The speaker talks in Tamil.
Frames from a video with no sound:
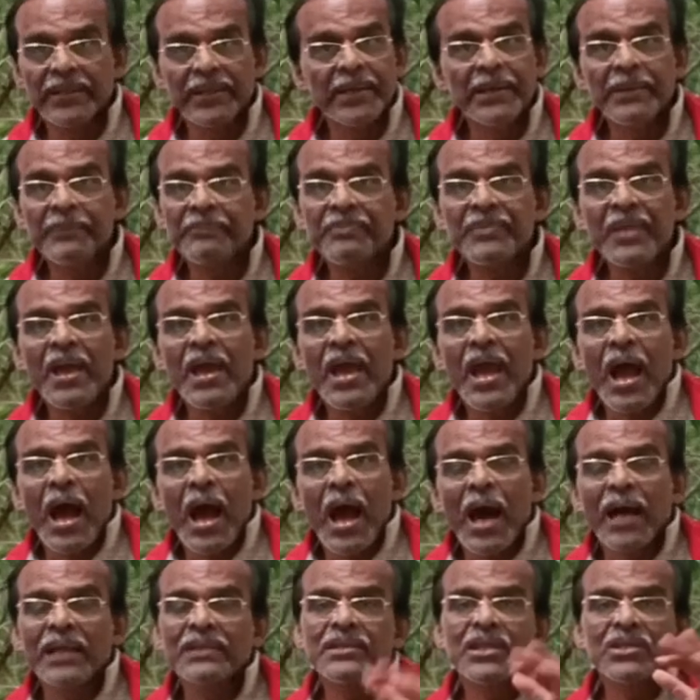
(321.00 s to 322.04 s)
அது
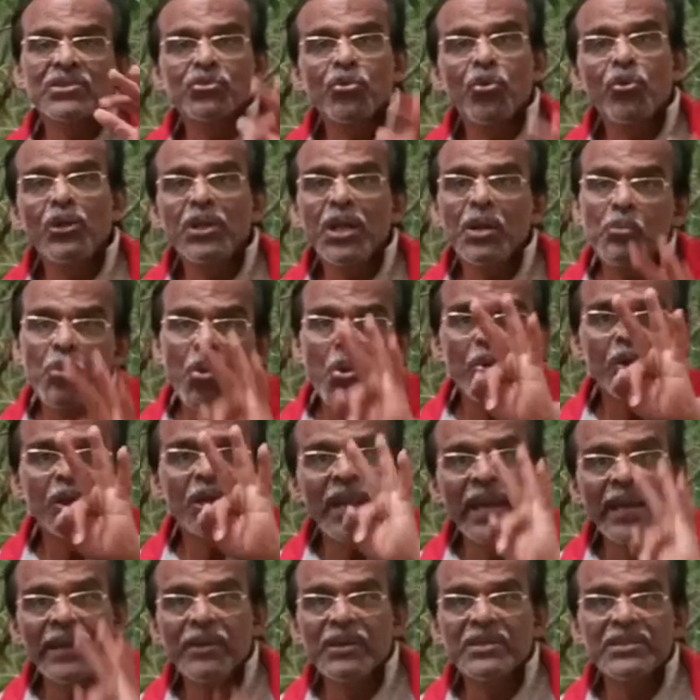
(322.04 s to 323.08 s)
அந்த ஸ்கூலில் மூணு
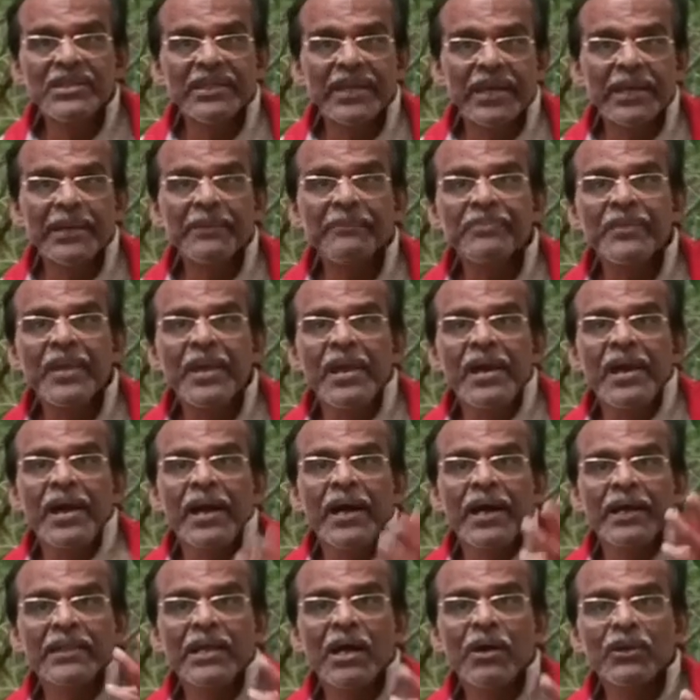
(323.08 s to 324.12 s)
லாங்குவேஜுங்க
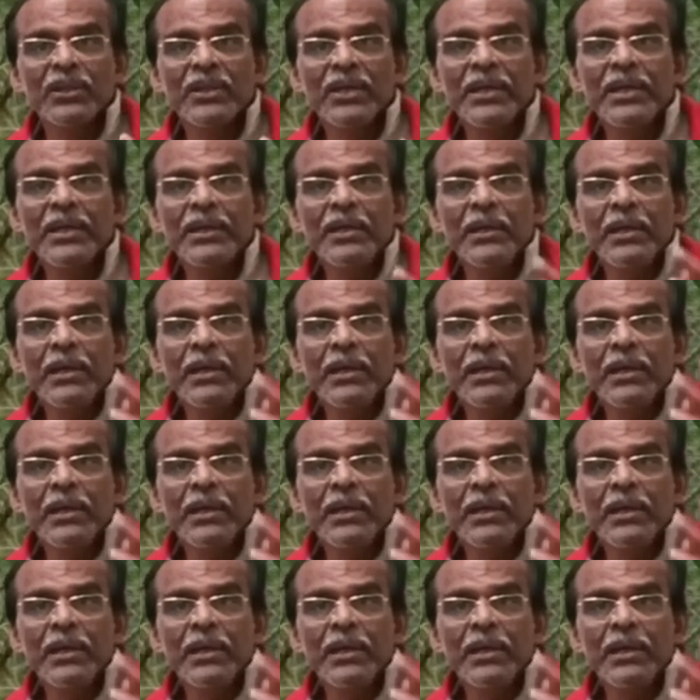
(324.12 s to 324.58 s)
அதாவது